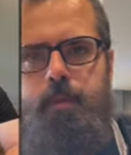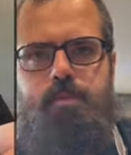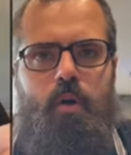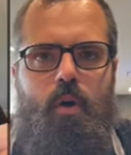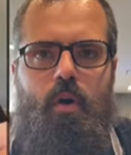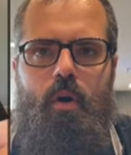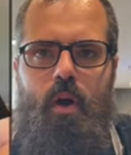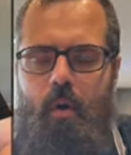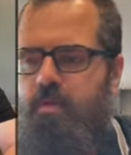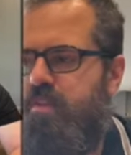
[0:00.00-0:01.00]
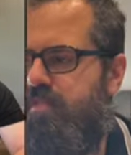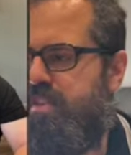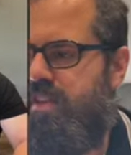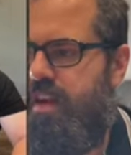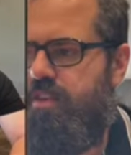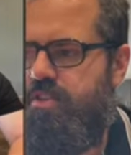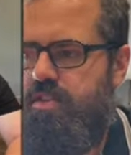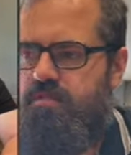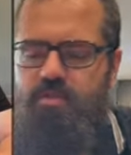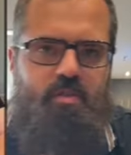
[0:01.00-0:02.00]
So, aber wenn was Tragisches
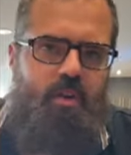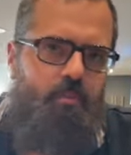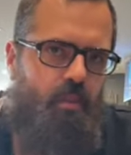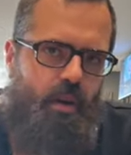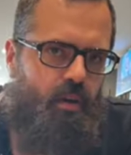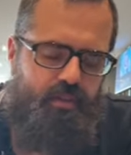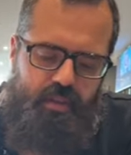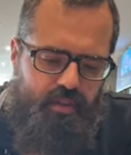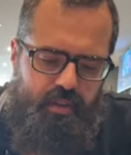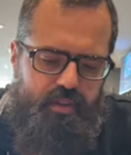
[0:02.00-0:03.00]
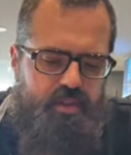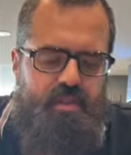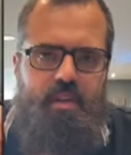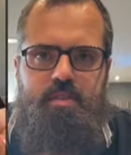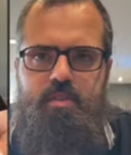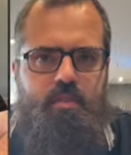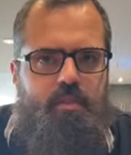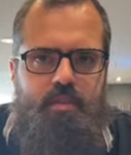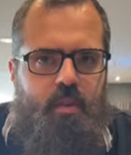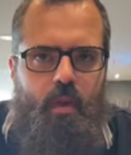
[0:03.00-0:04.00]
dazwischen kommt, mein Gott, dann, dann ist es halt so.
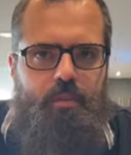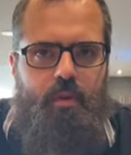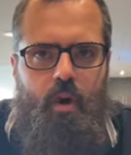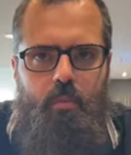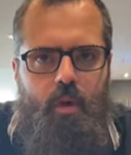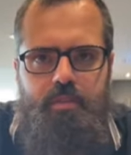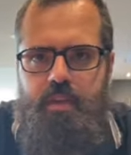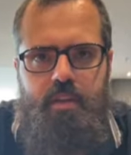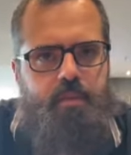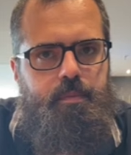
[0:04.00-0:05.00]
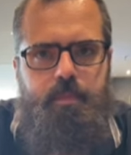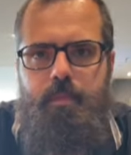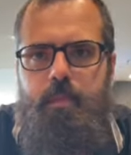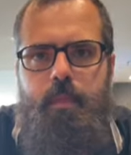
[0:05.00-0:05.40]
Leute kommen. Aber du hast jetzt nicht